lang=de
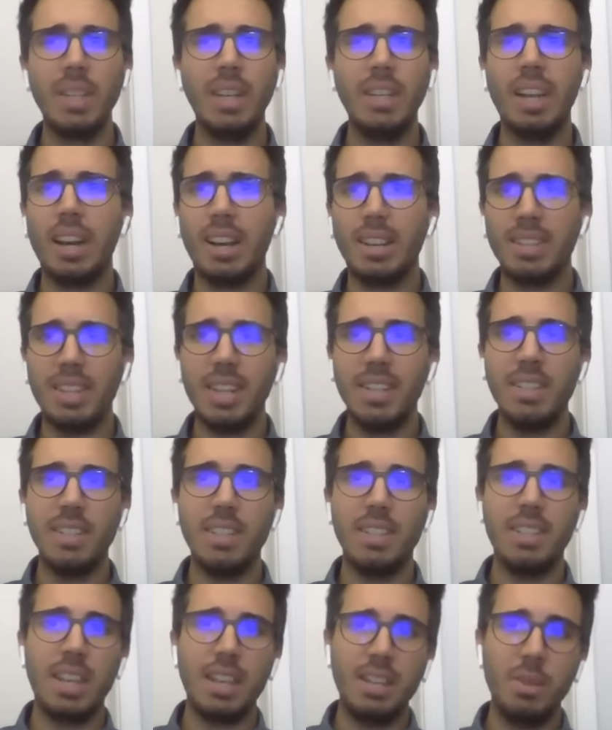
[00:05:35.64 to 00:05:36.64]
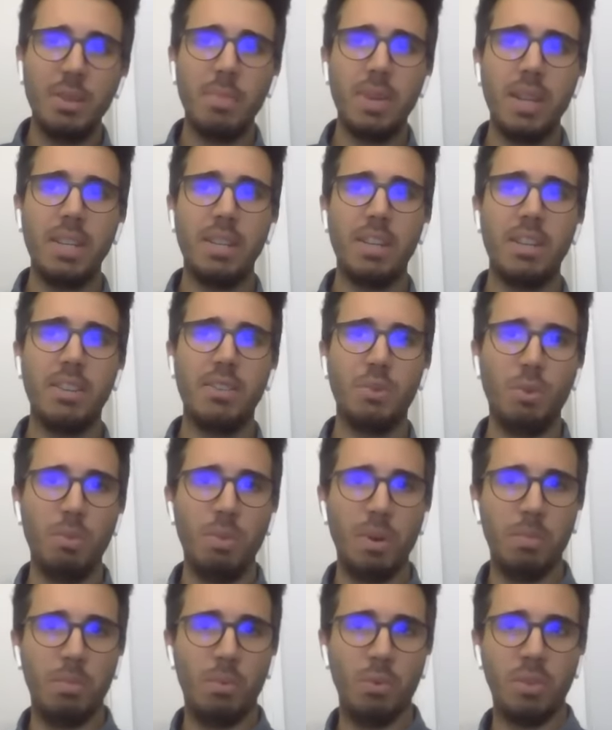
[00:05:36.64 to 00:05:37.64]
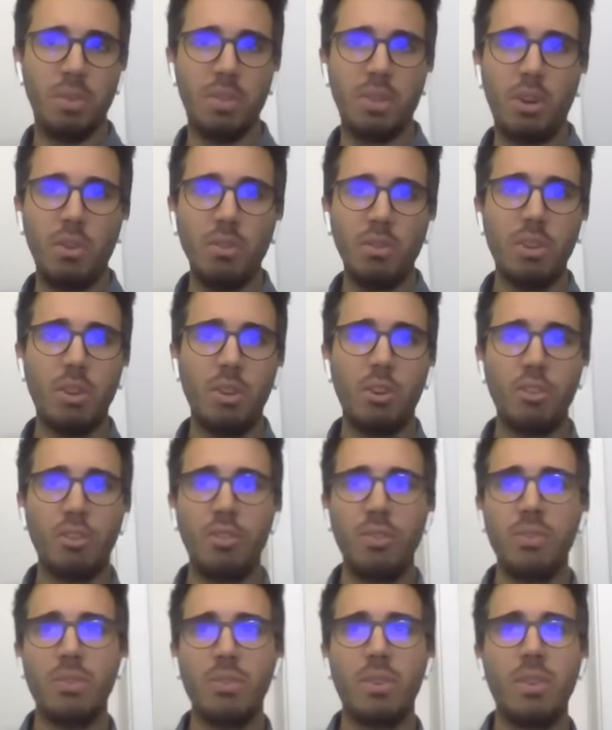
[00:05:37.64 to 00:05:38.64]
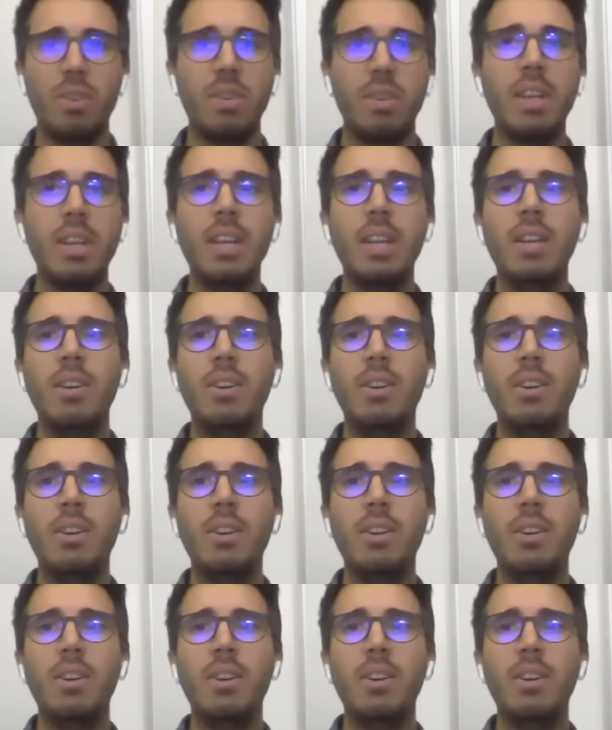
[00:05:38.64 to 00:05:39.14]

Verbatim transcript: da 60 Zentimeter des Oberbodens austauschen soll